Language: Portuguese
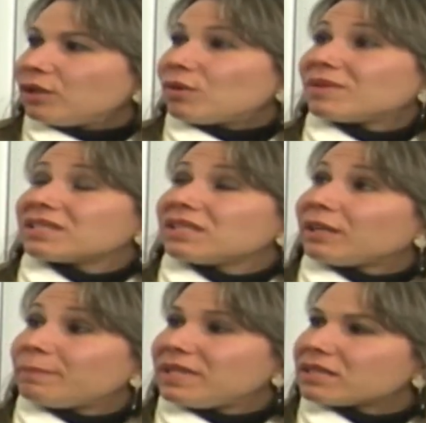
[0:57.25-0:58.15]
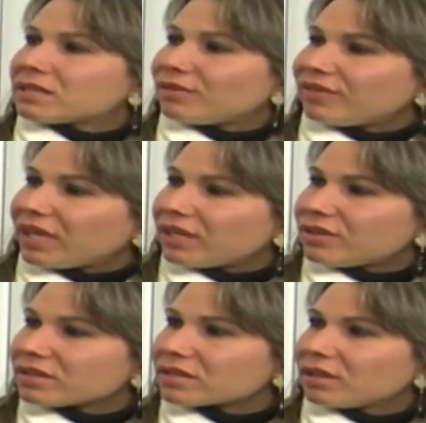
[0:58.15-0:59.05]
com as terapias
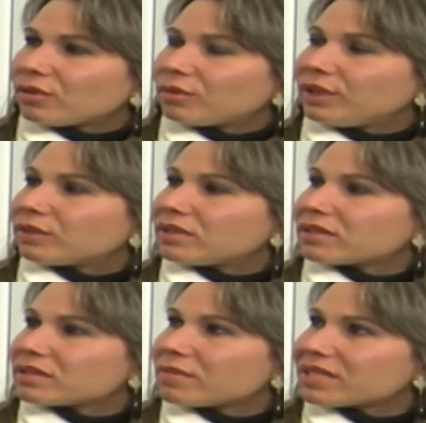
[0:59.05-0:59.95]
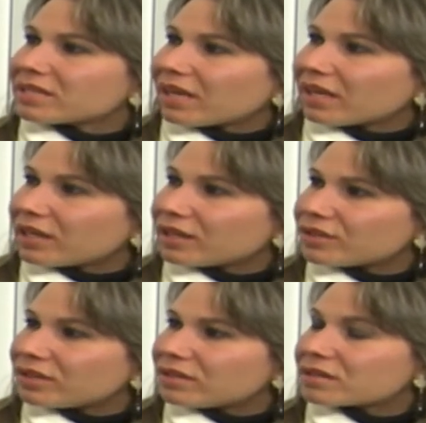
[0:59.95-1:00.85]
ayurvédicas que incluem todas as
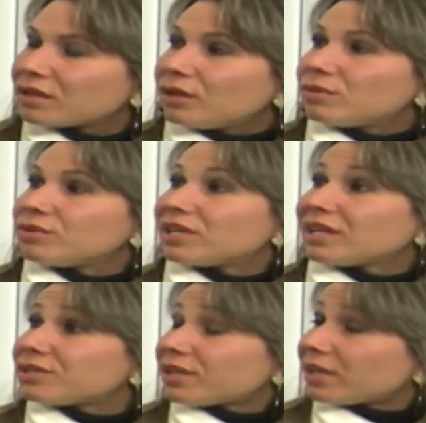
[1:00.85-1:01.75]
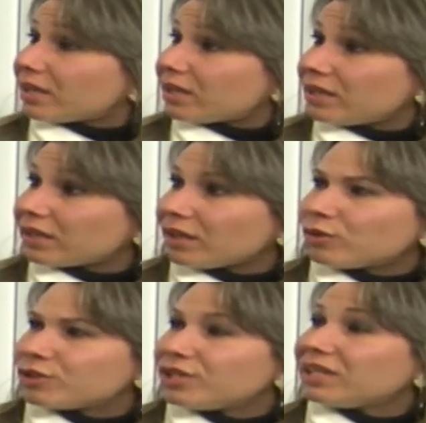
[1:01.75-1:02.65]
massagens, o dinacharya, que é a
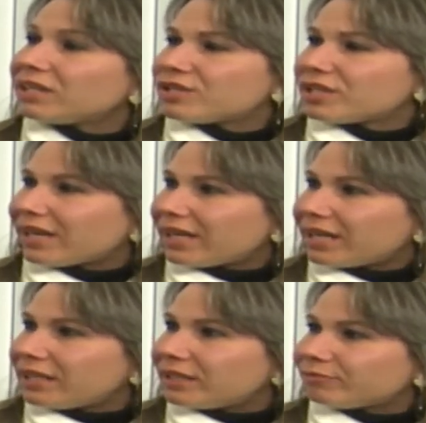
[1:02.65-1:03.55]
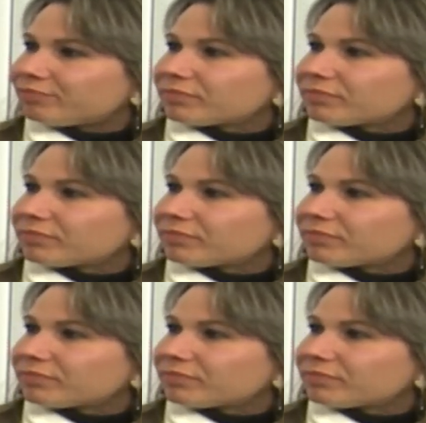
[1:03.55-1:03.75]
rotina diária,